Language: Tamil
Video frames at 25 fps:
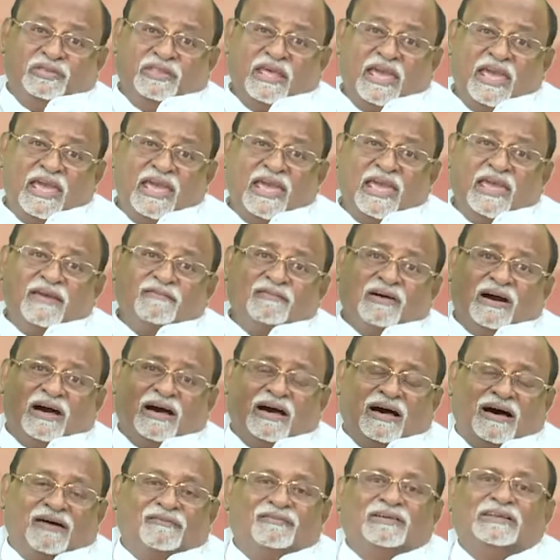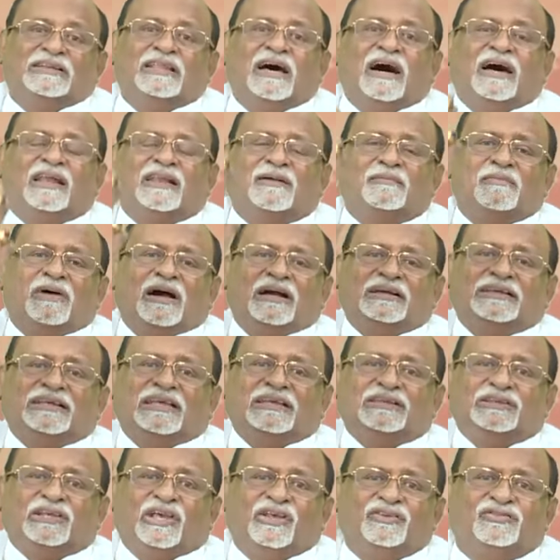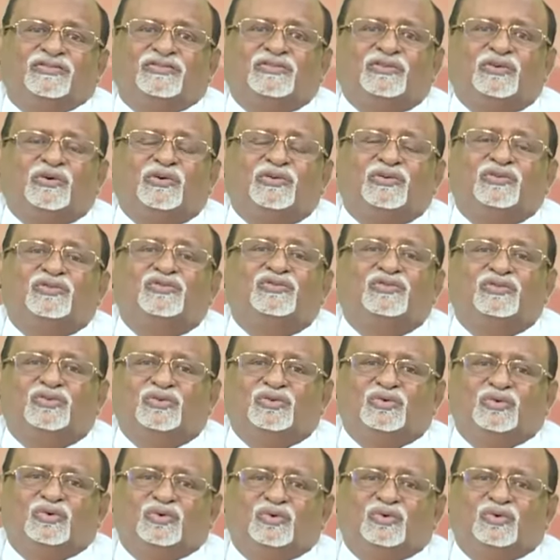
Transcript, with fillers: தேவ அவதாரமாகிய இயேசு கிறிஸ்து